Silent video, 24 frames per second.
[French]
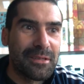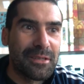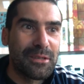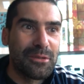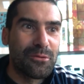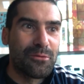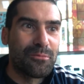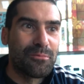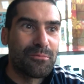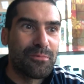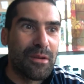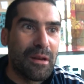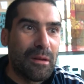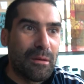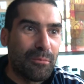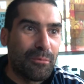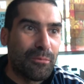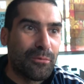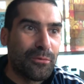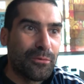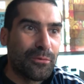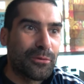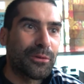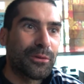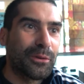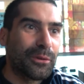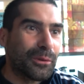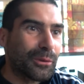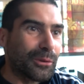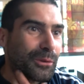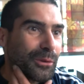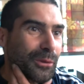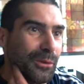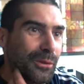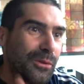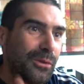qui nous plaît le plus
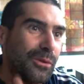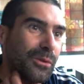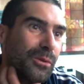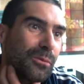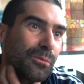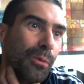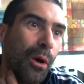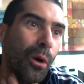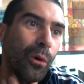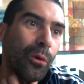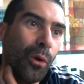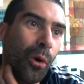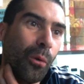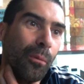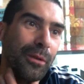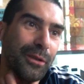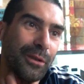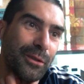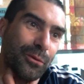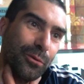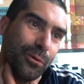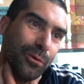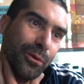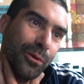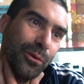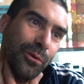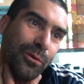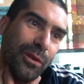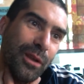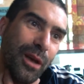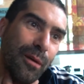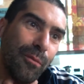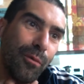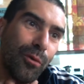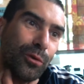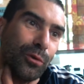euh, bah, Non, mais disons qu'on
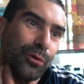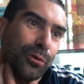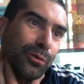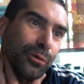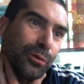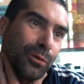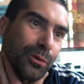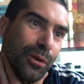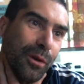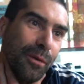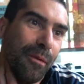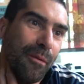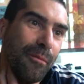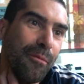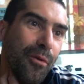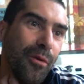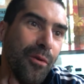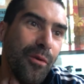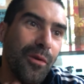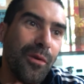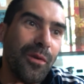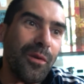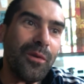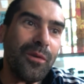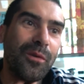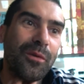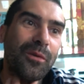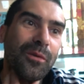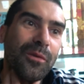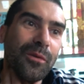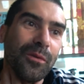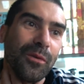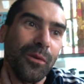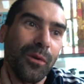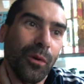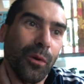a un morceau quand même
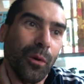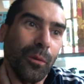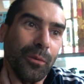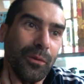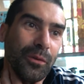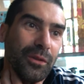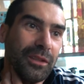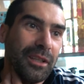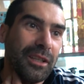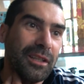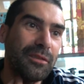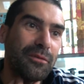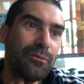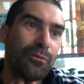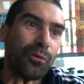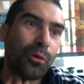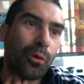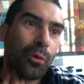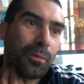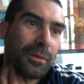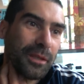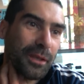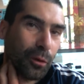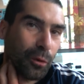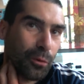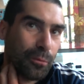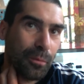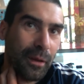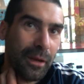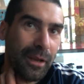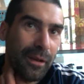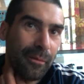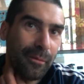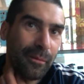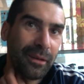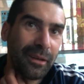euh, représentatif du groupe, c'est Rue de
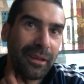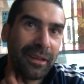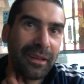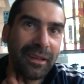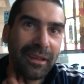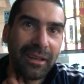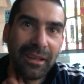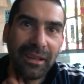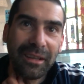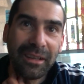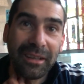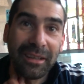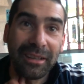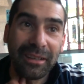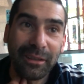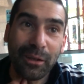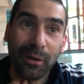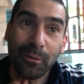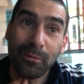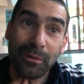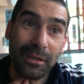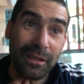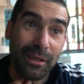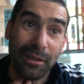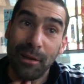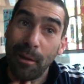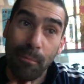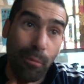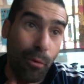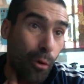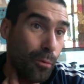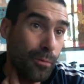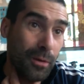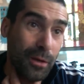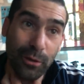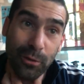Paname. Et comme c'est la
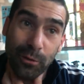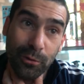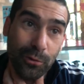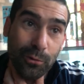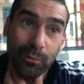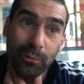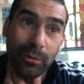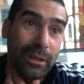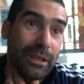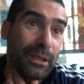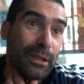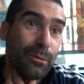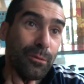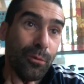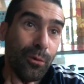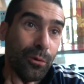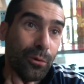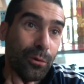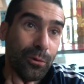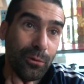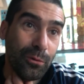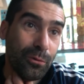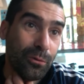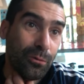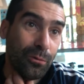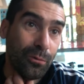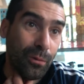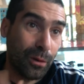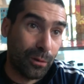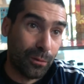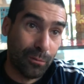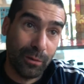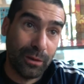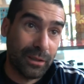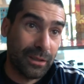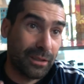première chanson quasiment que, bah,
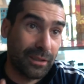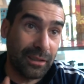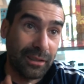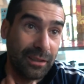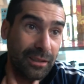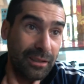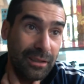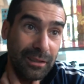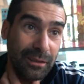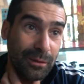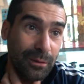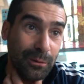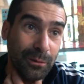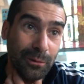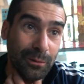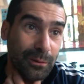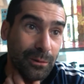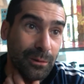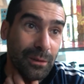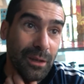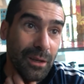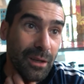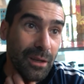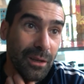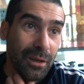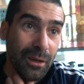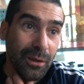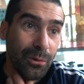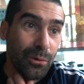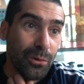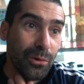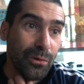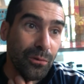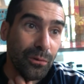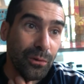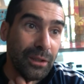moi j'ai écrit
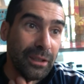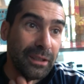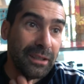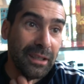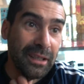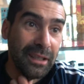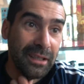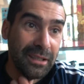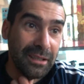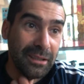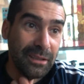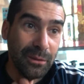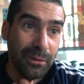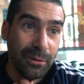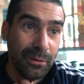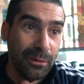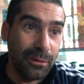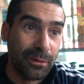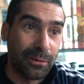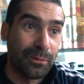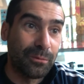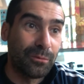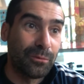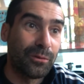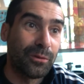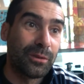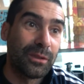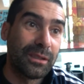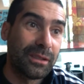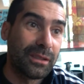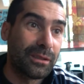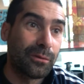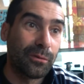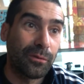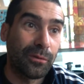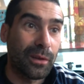au niveau des textes,
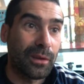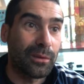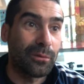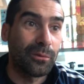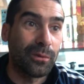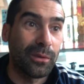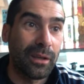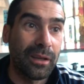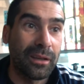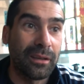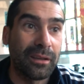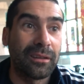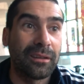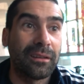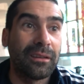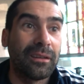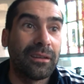musique, enfin on a,